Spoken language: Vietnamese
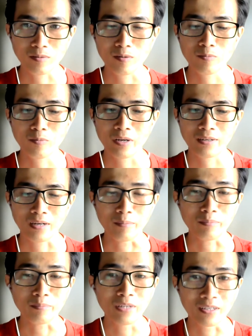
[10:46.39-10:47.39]
không quen ẩm
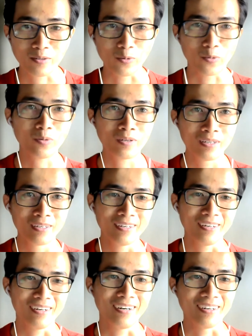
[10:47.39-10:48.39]
thực của
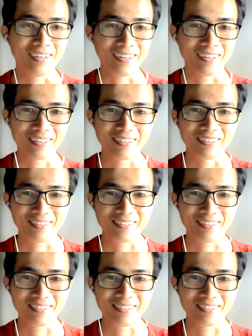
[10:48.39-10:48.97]
uh,